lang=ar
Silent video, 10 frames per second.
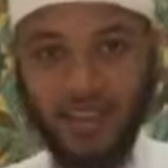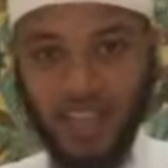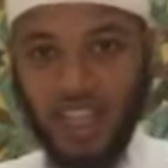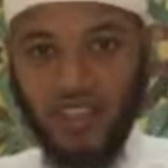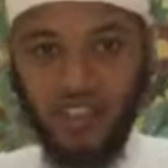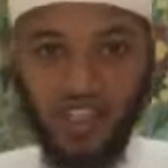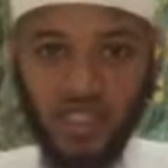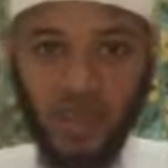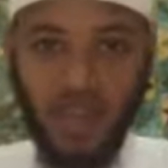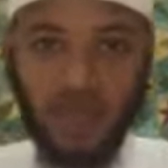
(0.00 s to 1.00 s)
نظف
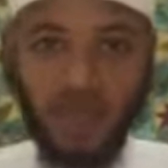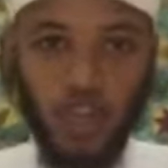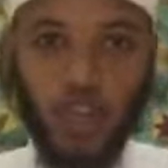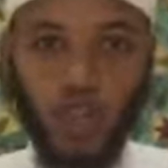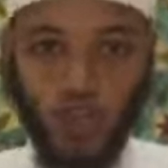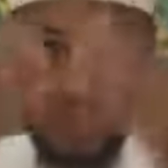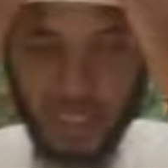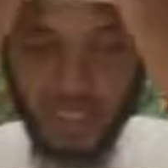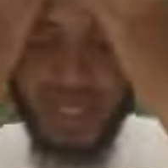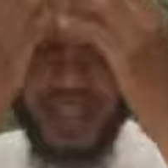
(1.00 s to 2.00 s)
جسمه ثم
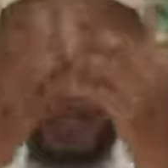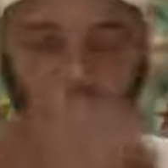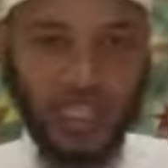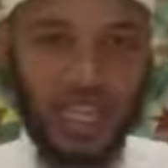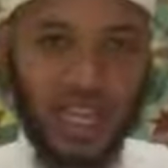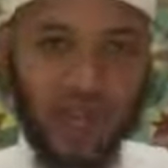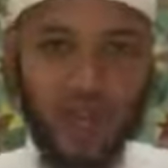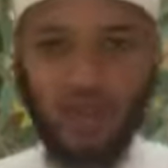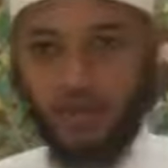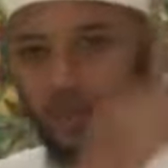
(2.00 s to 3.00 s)
اغتسل كالغسل الأكبر
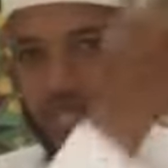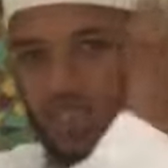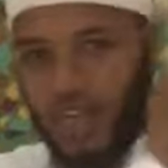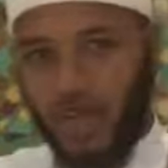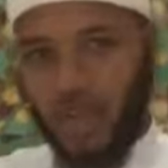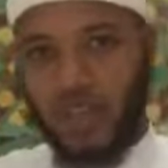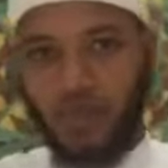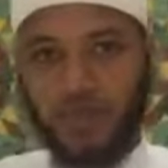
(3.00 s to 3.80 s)
من الجنابة